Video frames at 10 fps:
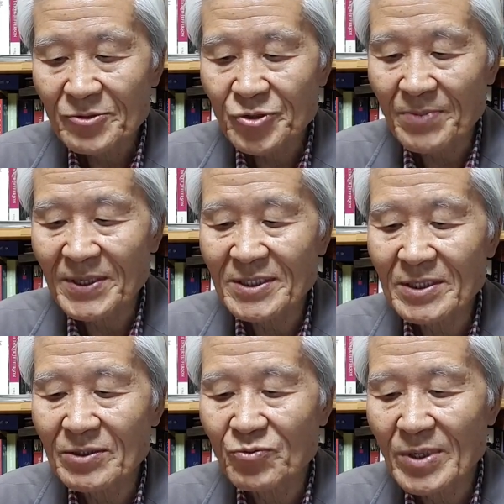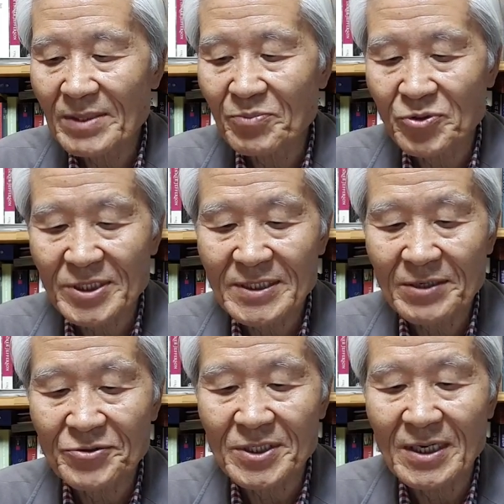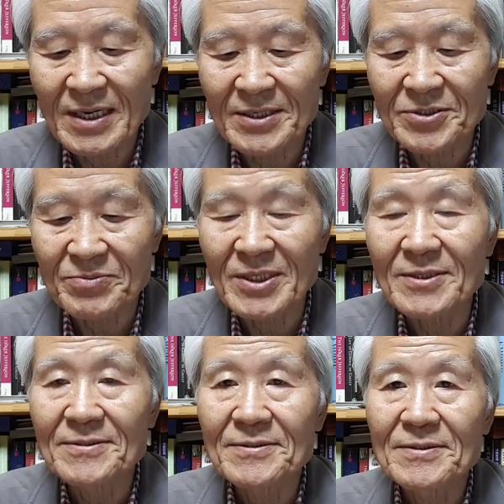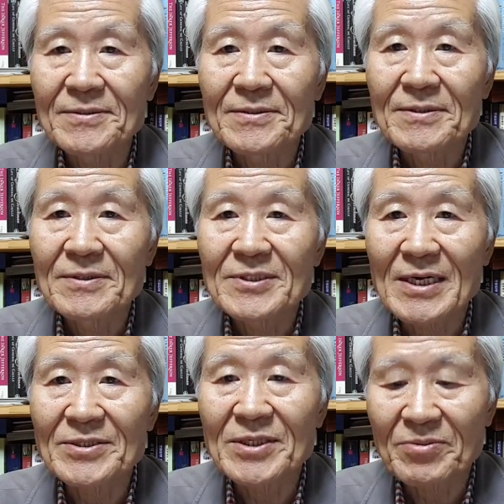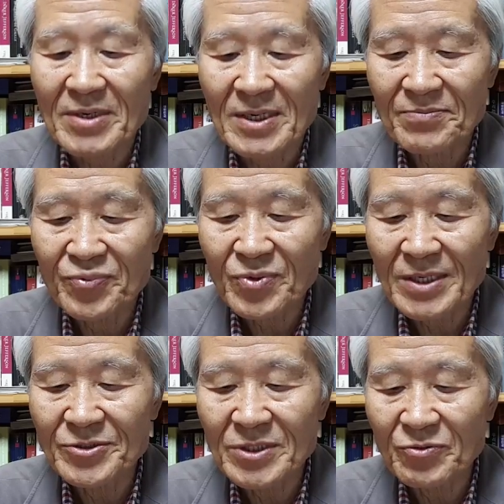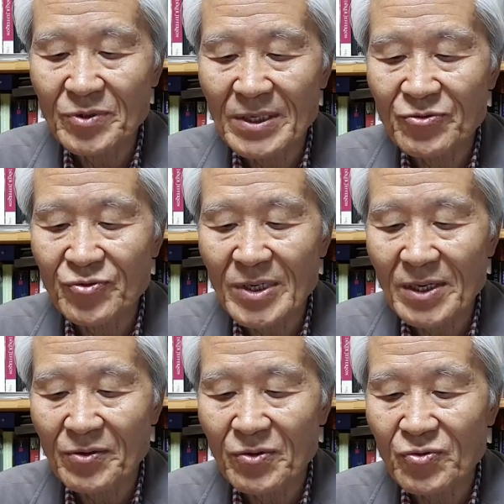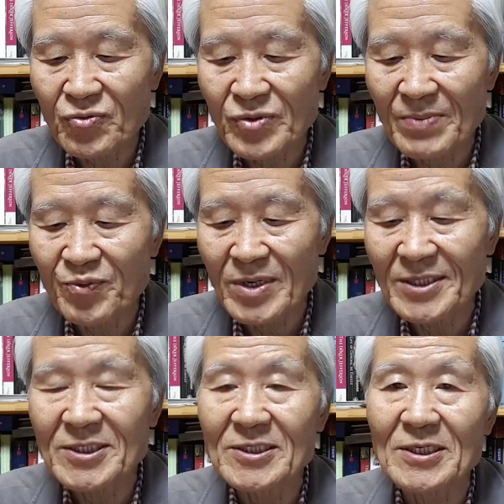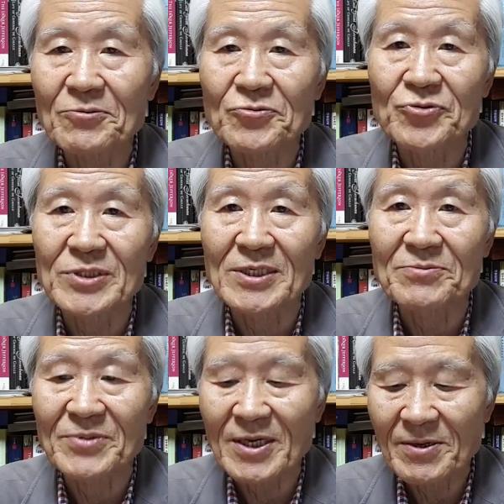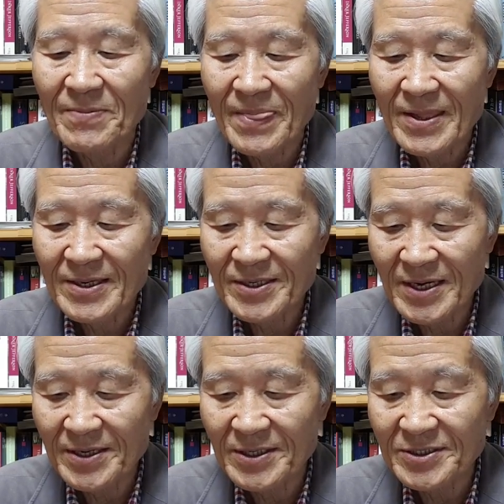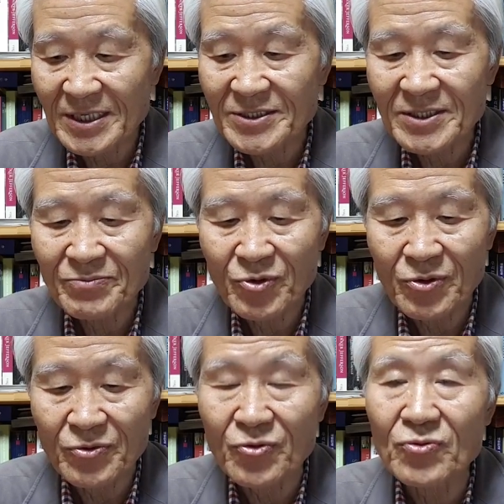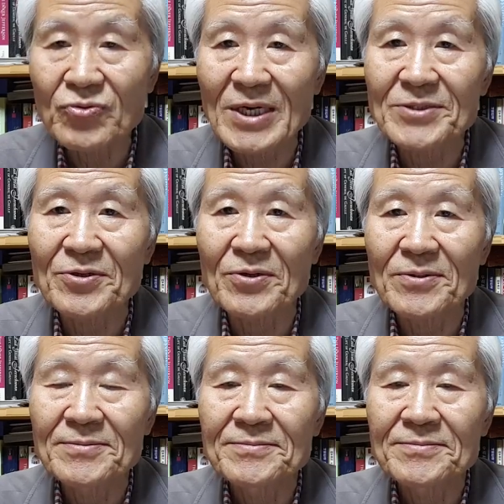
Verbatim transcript: 좌파 정권을 위한 봉사자로 진락하였으며 자연스럽게 북한 정권에 유리하고 국군의 불리한 정책도 추진했습니다. 그리하여 자신은 물론 국군까지도